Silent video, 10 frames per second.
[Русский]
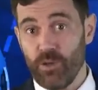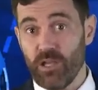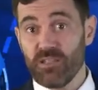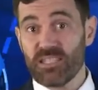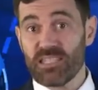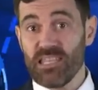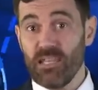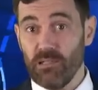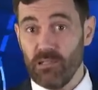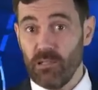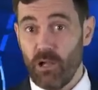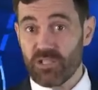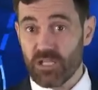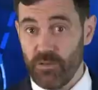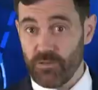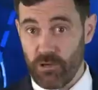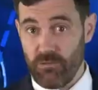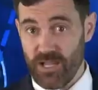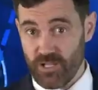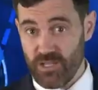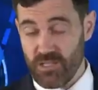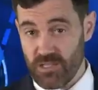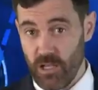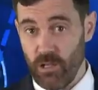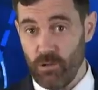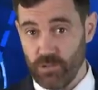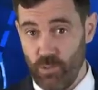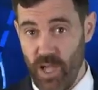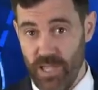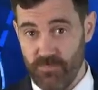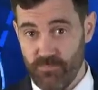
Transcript: На нашем пути нас ждут множество коррекций.